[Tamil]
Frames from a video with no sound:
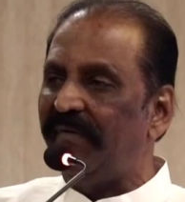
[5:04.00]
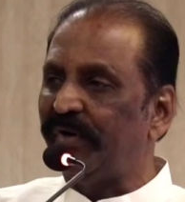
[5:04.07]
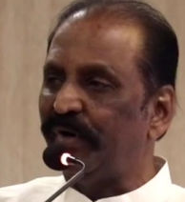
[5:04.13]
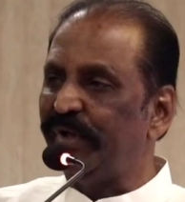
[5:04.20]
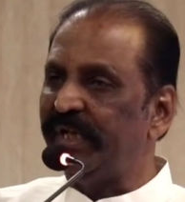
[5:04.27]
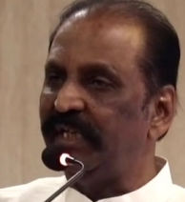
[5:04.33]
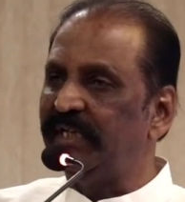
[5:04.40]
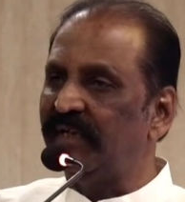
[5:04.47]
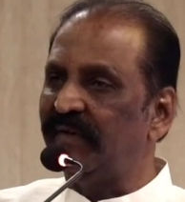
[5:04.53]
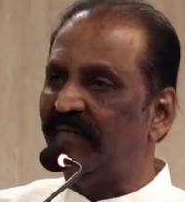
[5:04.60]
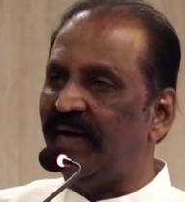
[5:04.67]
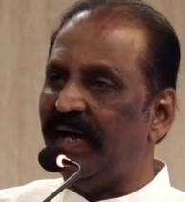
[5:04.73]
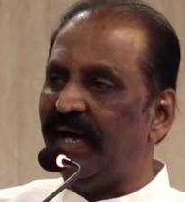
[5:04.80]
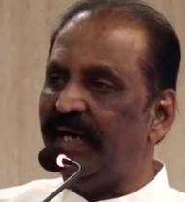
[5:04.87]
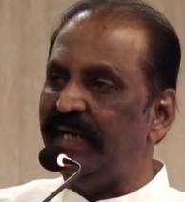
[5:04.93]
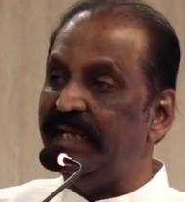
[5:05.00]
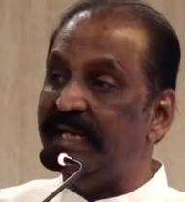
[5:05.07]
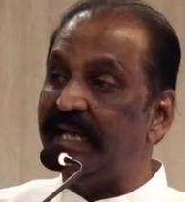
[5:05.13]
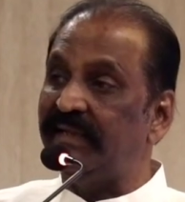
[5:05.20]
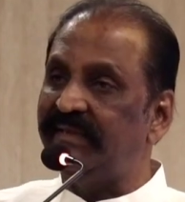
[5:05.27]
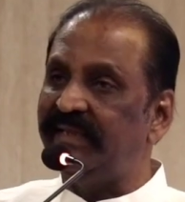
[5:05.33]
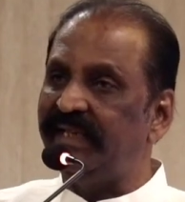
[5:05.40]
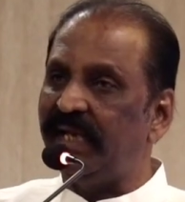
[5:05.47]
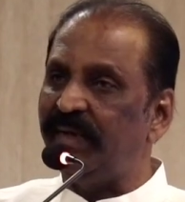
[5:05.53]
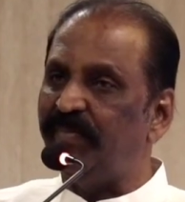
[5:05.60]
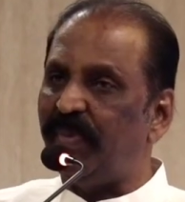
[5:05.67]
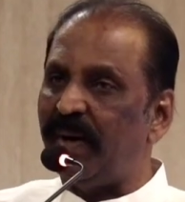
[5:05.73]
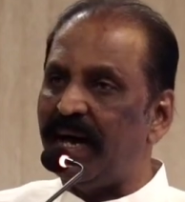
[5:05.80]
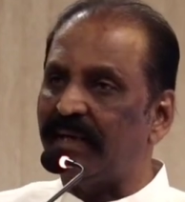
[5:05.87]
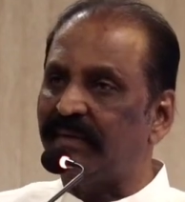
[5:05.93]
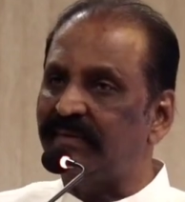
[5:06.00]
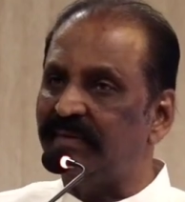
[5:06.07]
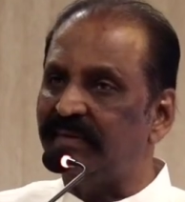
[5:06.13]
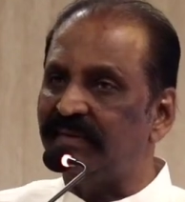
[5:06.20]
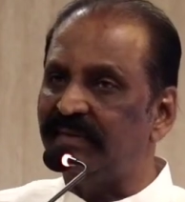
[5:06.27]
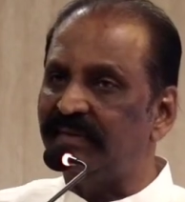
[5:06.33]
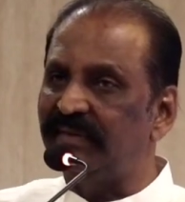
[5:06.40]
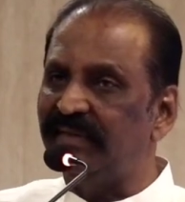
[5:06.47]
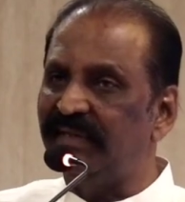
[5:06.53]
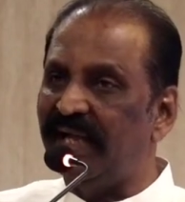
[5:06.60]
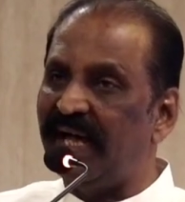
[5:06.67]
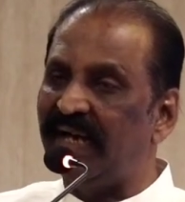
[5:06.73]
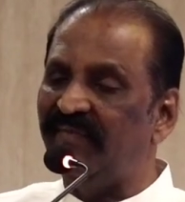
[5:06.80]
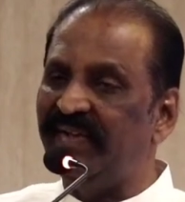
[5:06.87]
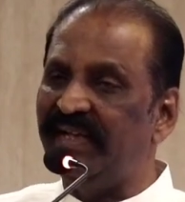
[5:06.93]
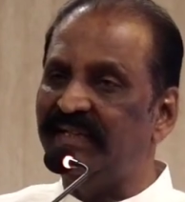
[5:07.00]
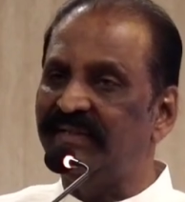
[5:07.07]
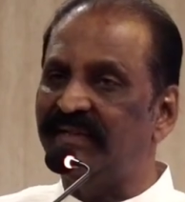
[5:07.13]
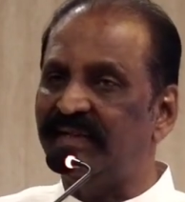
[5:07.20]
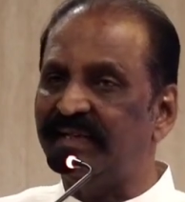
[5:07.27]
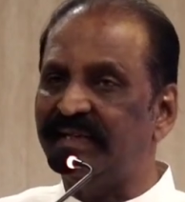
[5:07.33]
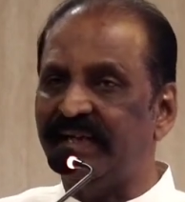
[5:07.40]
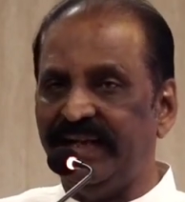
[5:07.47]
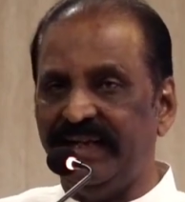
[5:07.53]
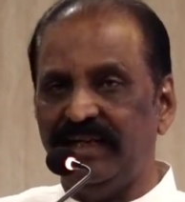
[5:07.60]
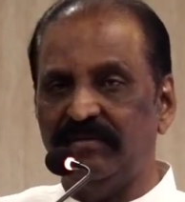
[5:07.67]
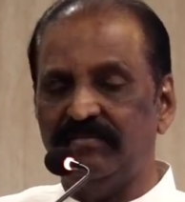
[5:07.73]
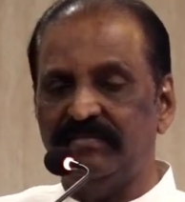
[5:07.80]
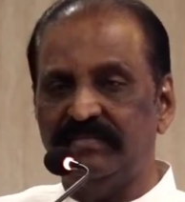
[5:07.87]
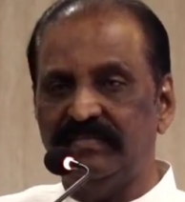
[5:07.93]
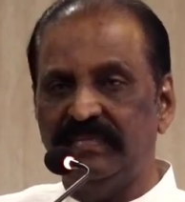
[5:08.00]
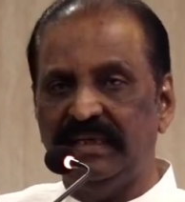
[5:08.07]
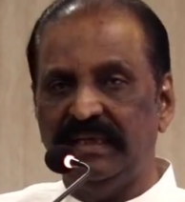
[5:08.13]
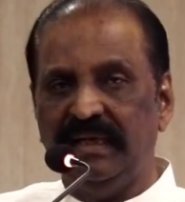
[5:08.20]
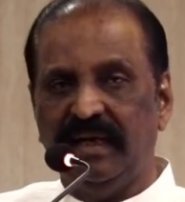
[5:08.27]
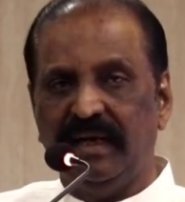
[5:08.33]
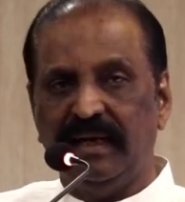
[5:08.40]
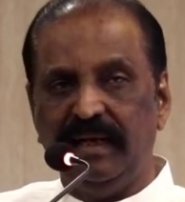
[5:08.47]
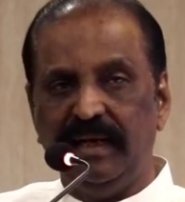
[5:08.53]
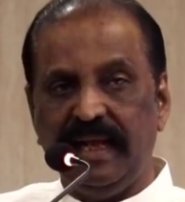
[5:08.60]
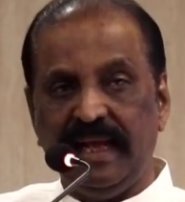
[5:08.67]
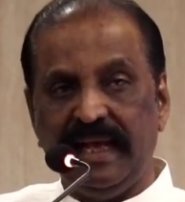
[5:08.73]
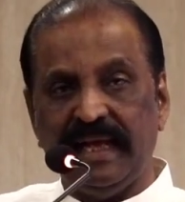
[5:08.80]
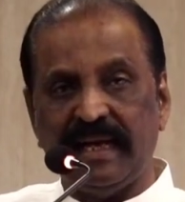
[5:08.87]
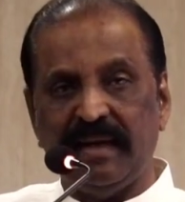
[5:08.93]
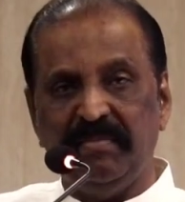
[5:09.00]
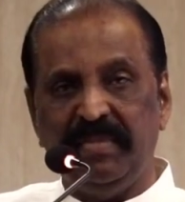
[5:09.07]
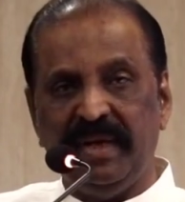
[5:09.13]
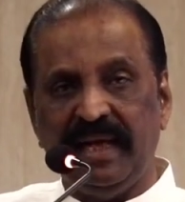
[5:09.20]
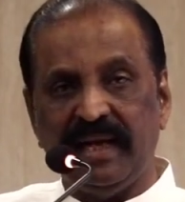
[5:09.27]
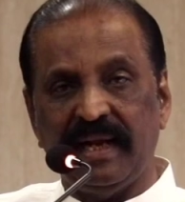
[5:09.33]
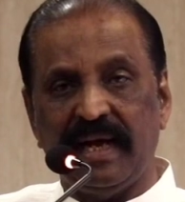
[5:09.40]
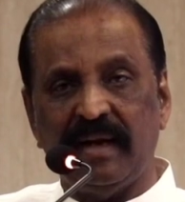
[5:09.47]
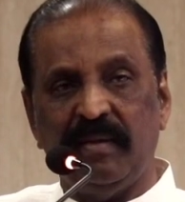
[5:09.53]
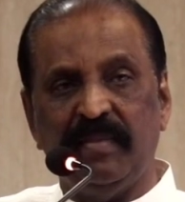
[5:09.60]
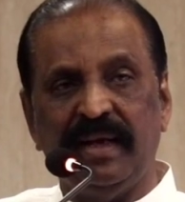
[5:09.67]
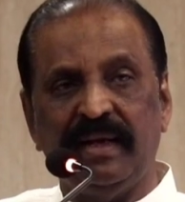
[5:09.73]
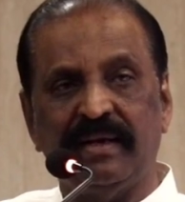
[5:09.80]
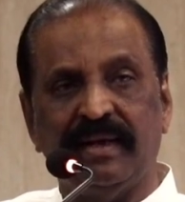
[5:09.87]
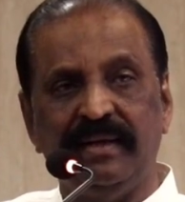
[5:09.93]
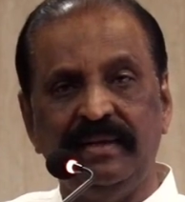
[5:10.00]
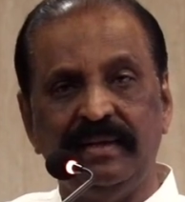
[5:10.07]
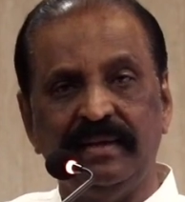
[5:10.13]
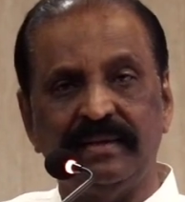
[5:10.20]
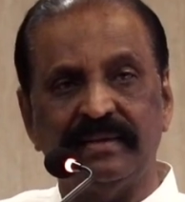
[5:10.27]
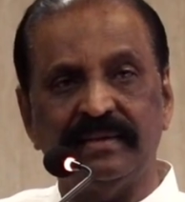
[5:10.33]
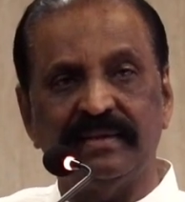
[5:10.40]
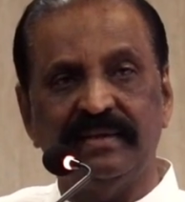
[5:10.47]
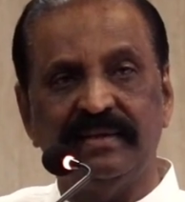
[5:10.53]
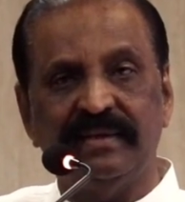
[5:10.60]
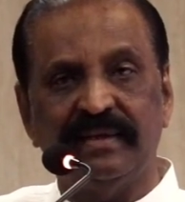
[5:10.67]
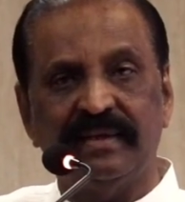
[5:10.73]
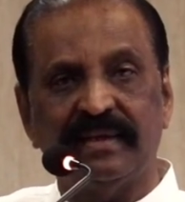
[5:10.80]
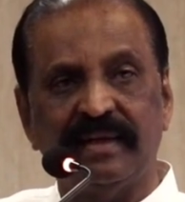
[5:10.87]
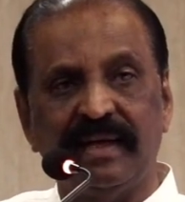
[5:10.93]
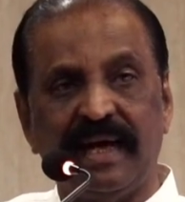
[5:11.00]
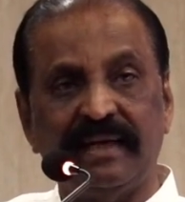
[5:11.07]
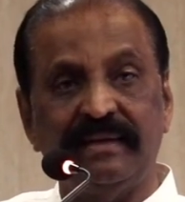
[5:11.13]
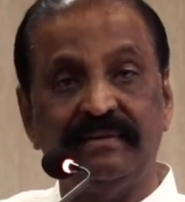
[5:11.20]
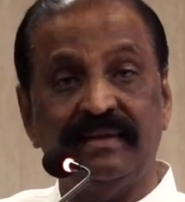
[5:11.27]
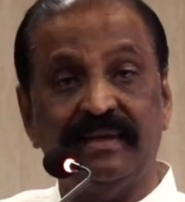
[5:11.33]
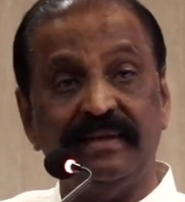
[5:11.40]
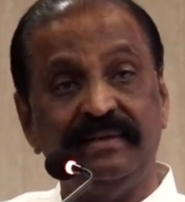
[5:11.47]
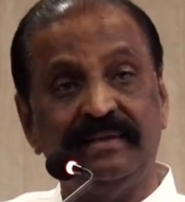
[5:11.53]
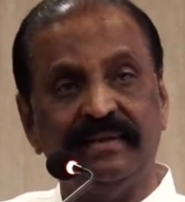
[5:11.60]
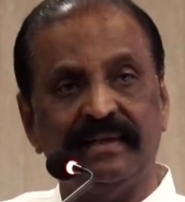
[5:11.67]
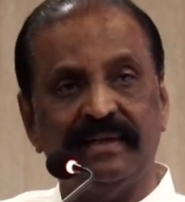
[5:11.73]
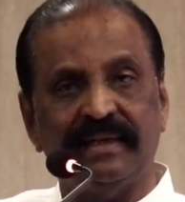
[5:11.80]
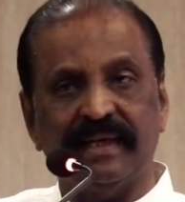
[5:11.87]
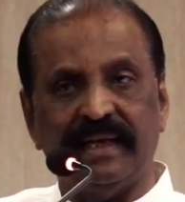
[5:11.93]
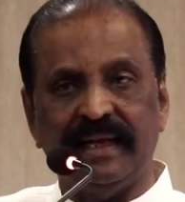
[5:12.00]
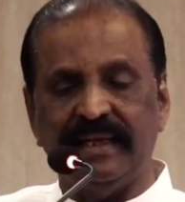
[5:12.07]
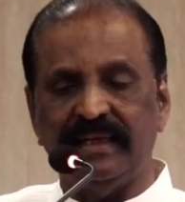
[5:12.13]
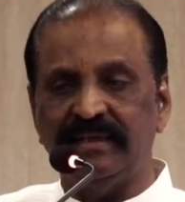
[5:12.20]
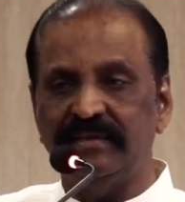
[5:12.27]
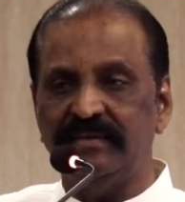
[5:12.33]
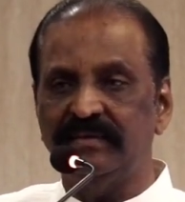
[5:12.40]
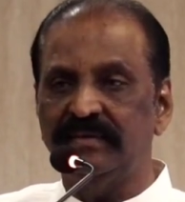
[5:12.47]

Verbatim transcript: அவருடைய நிர்வாக நேர்த்தியை பார்த்து நான் வியந்திருக்கிறேன் நேர மேலாண்மை கண்டு நான் திகைத்திருக்கிறேன்